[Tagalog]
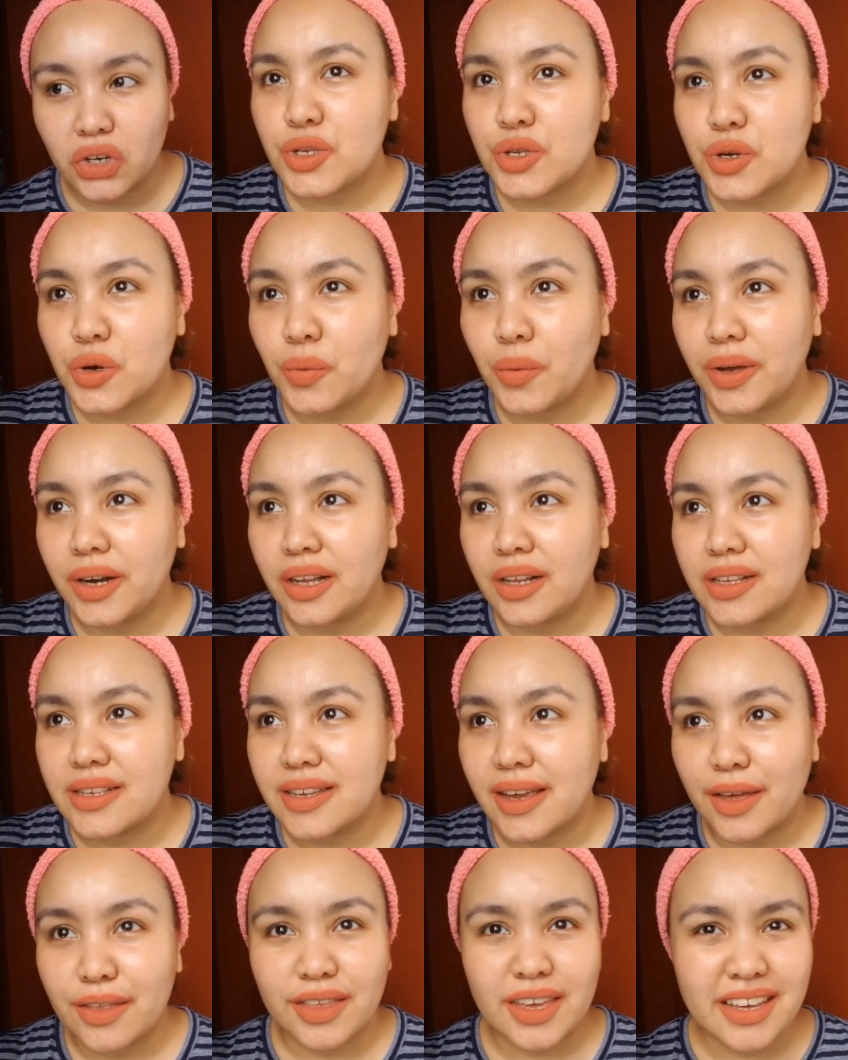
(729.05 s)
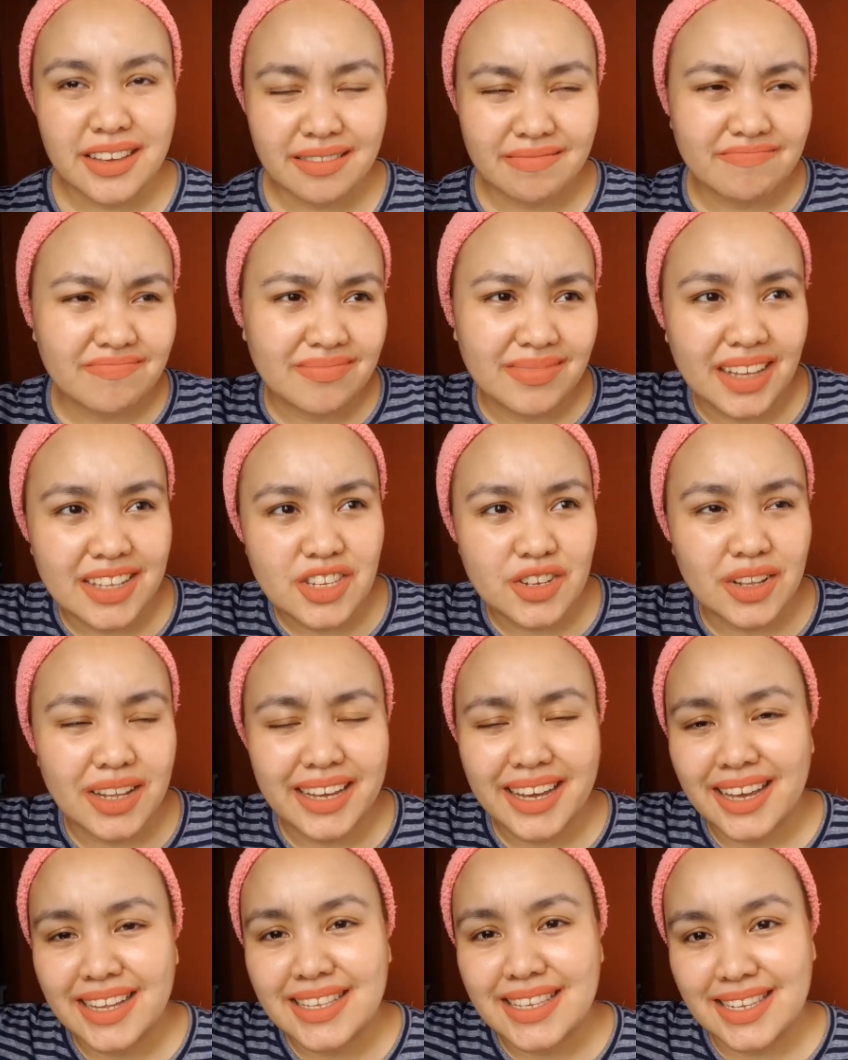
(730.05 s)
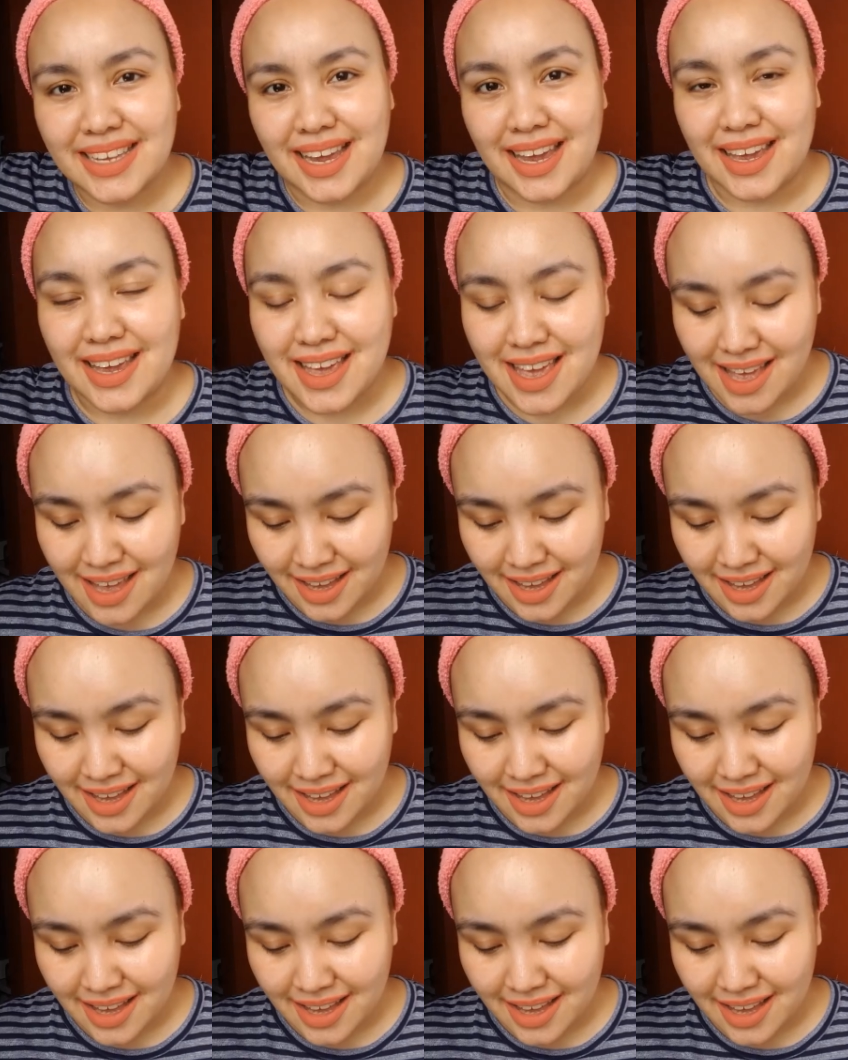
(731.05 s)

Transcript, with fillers: So, what else? I think that's all I can say.